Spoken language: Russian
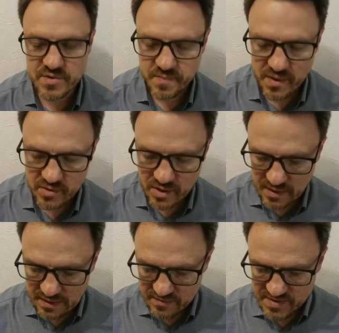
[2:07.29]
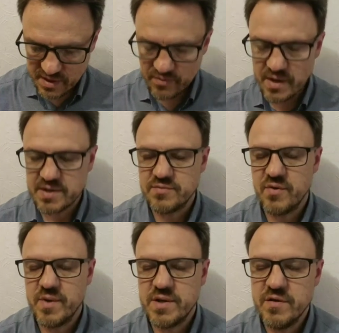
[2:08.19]
То есть Павел вскрывает
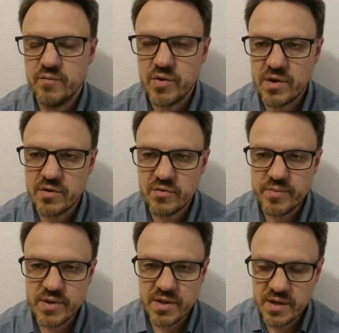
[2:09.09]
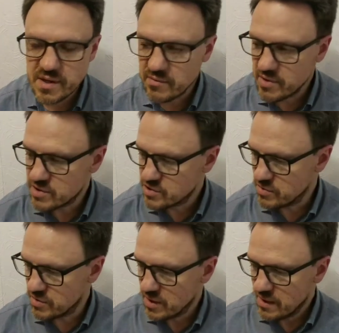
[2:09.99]
свой мотив более глубинный и говорит,
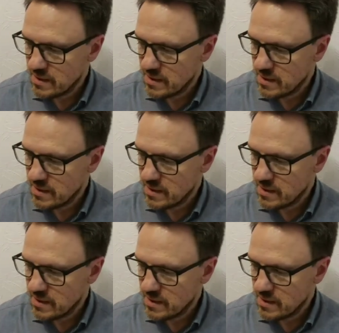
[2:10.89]
что